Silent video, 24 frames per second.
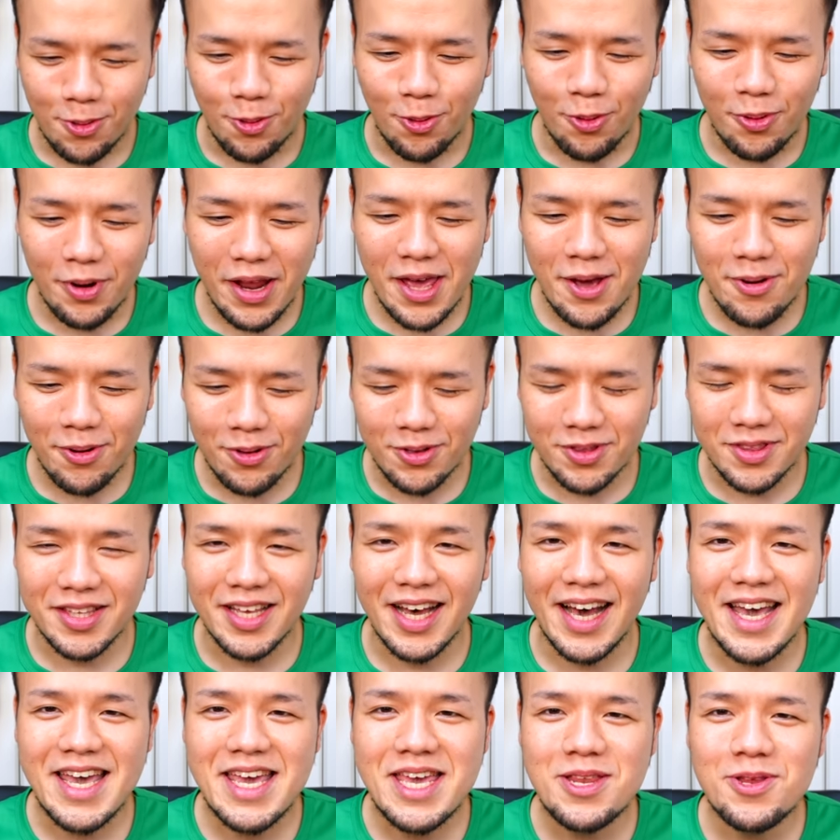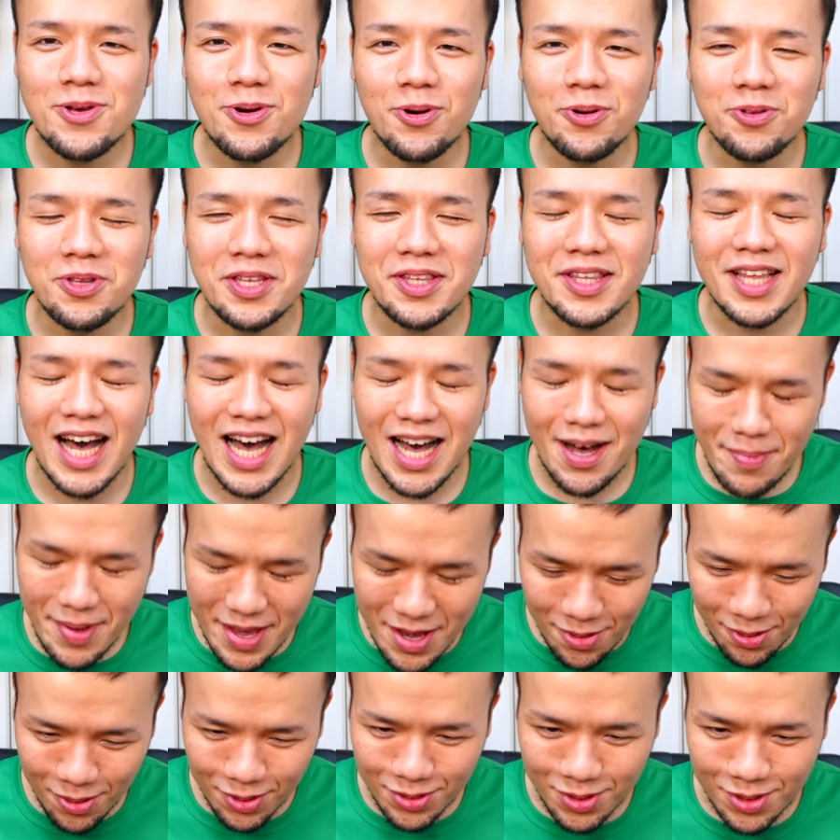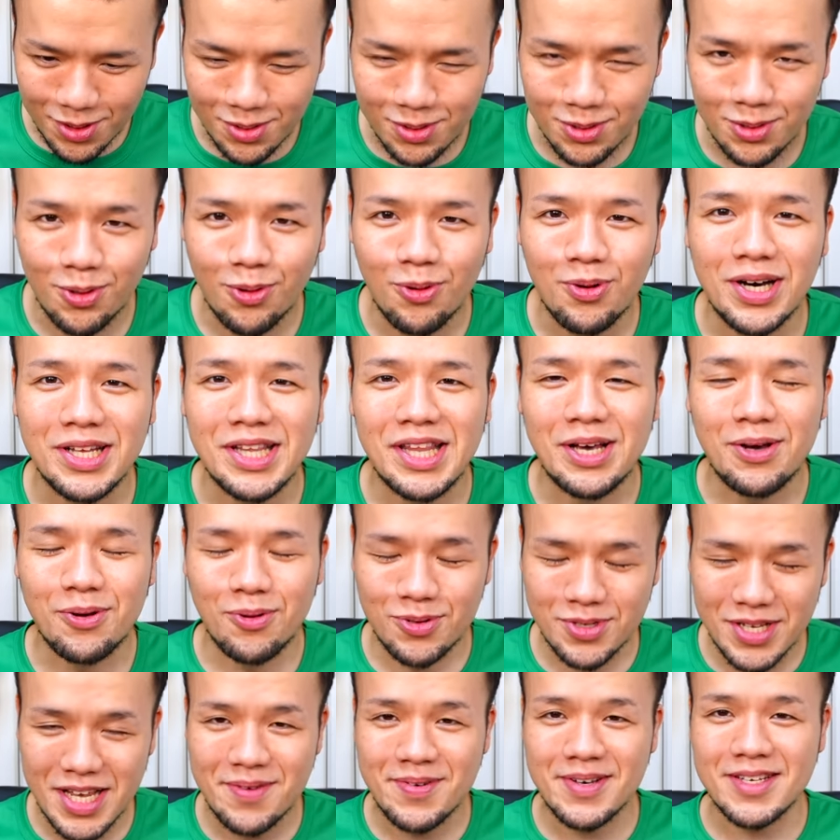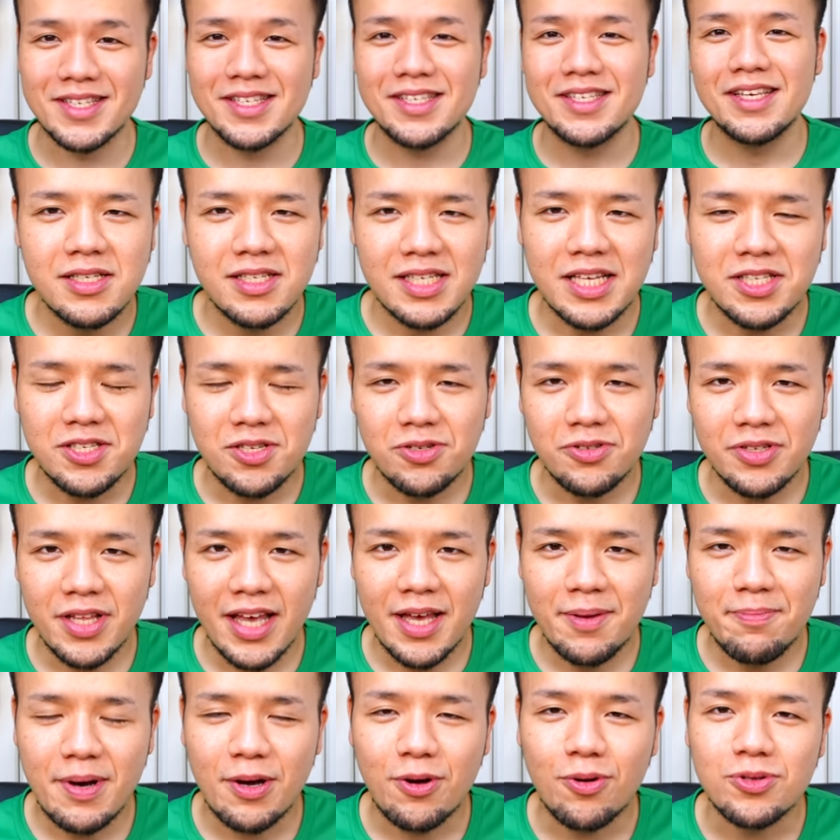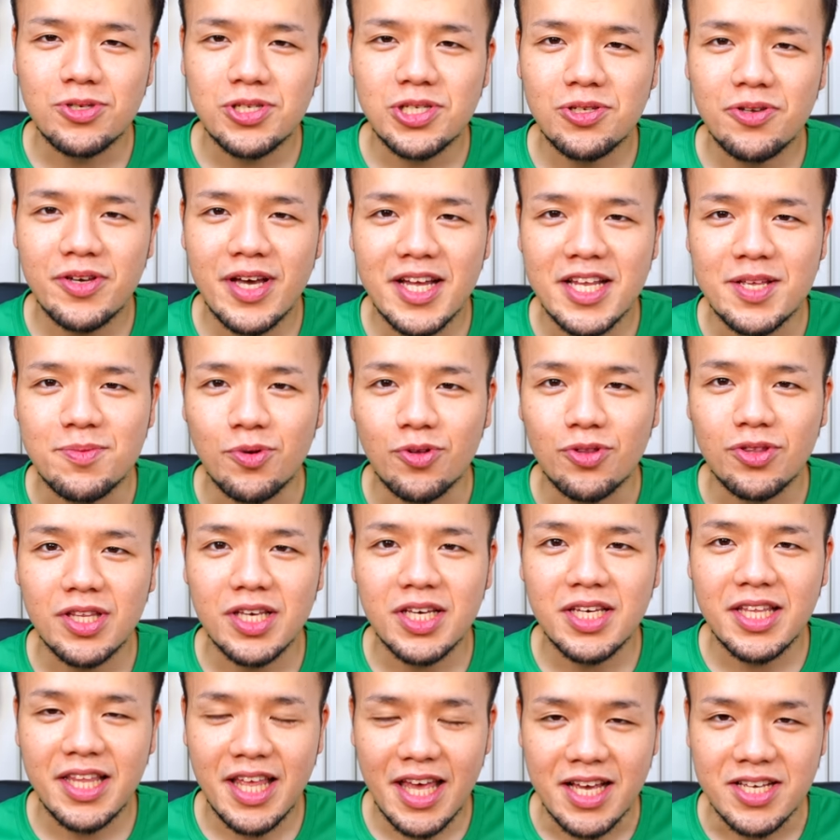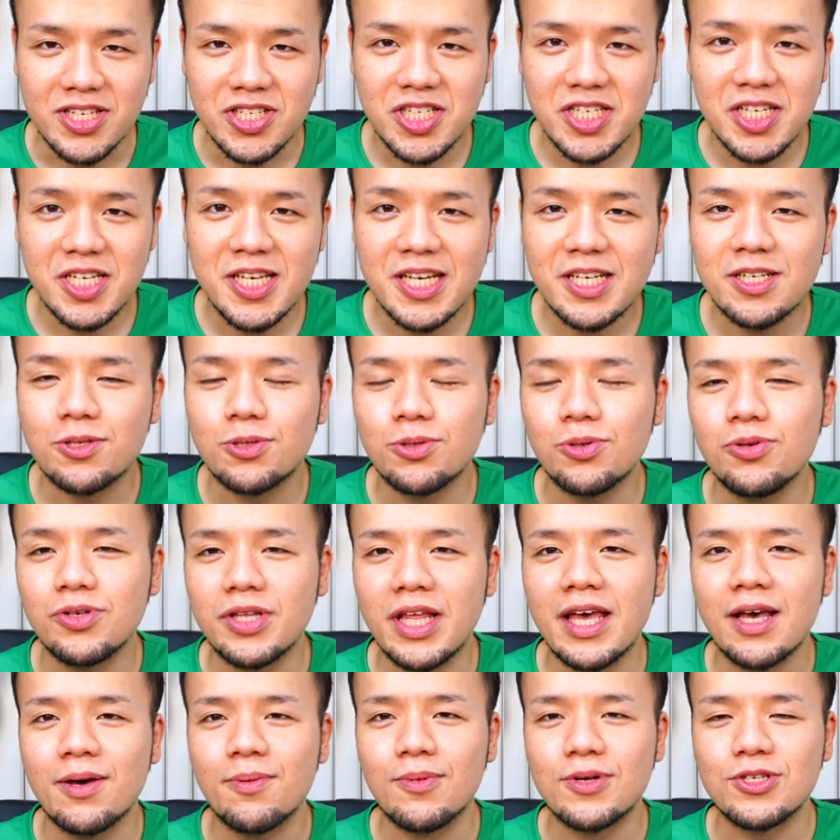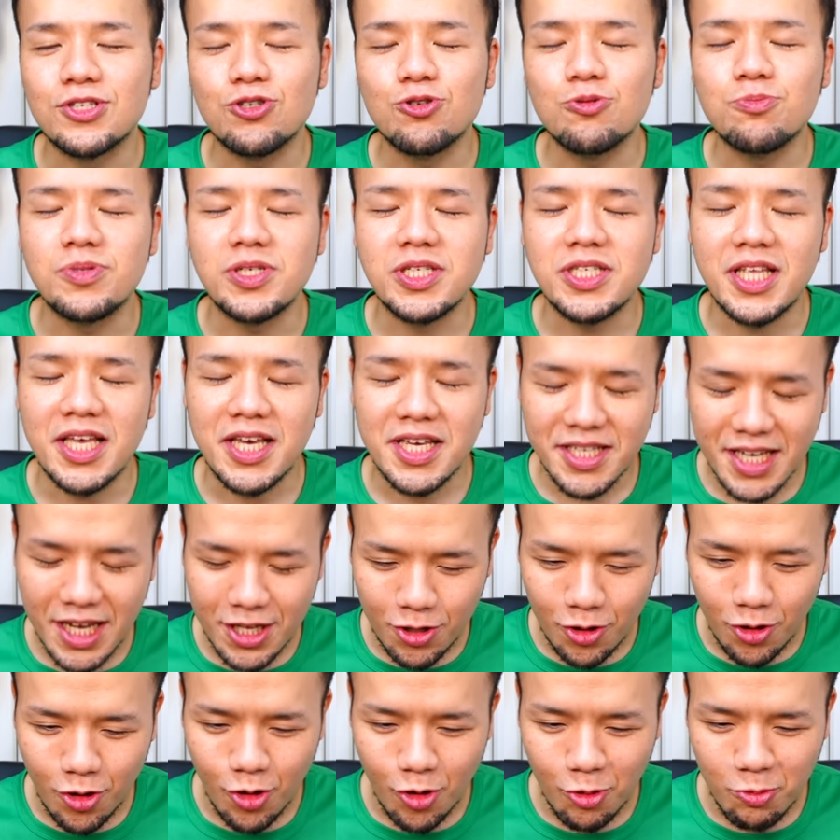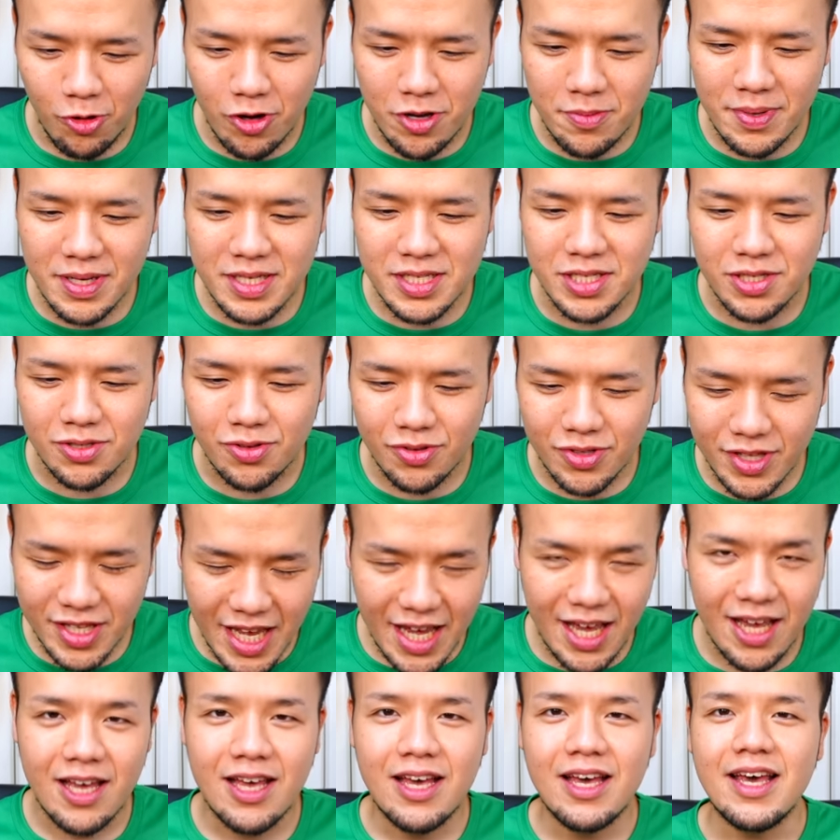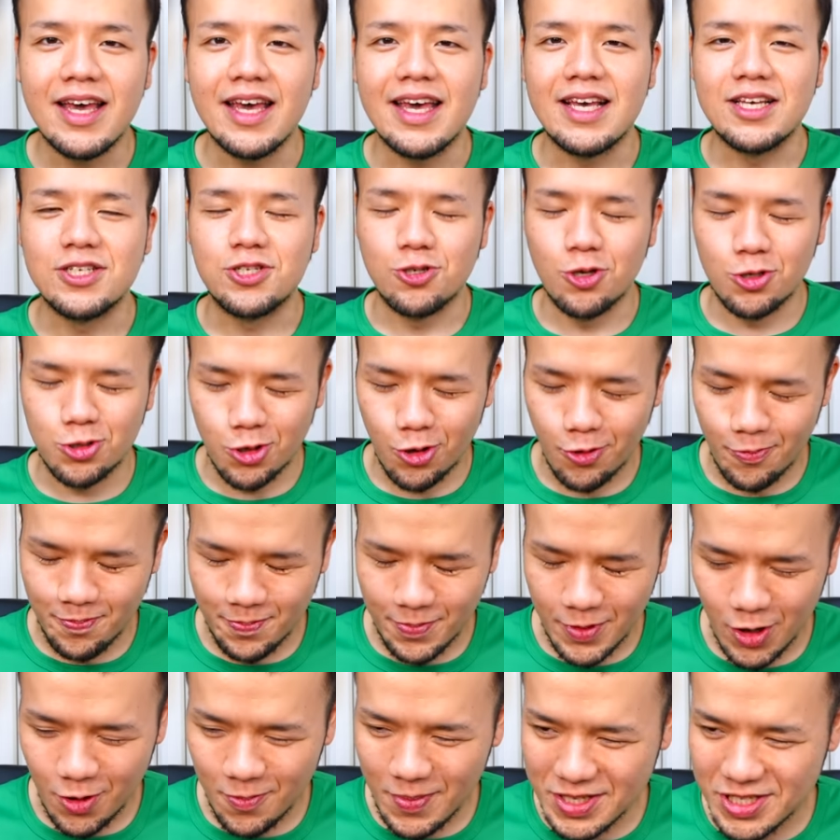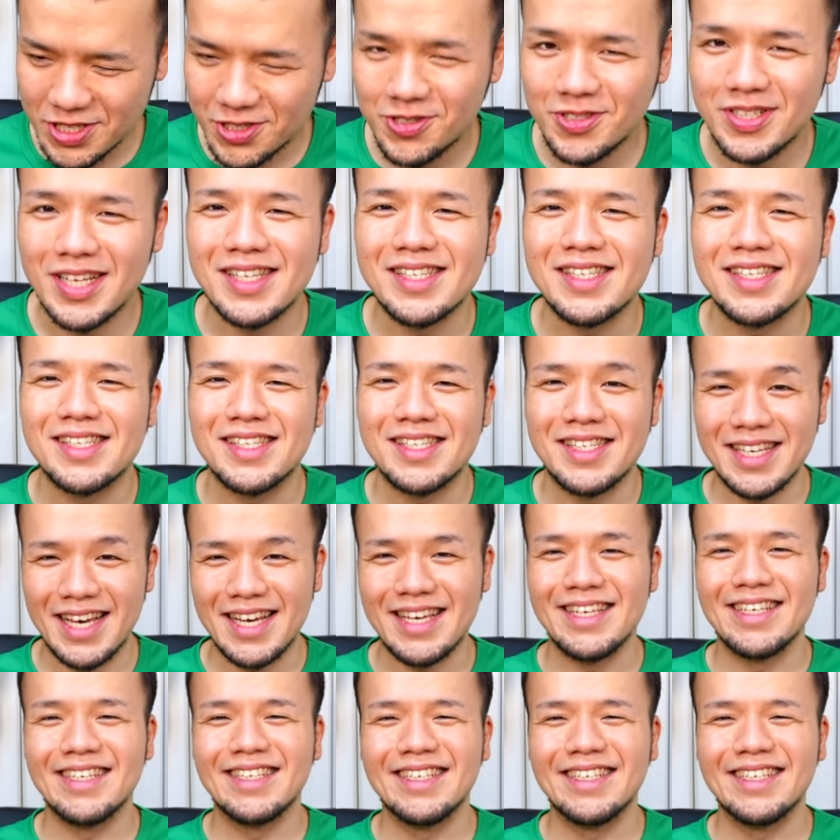これを大量に食べようという動画でございます。早速ね、まあ、こっちの部屋に持ってきて、シリアル等ね、まあ、準備していきたいと思いますので、えー、少々お待ちください。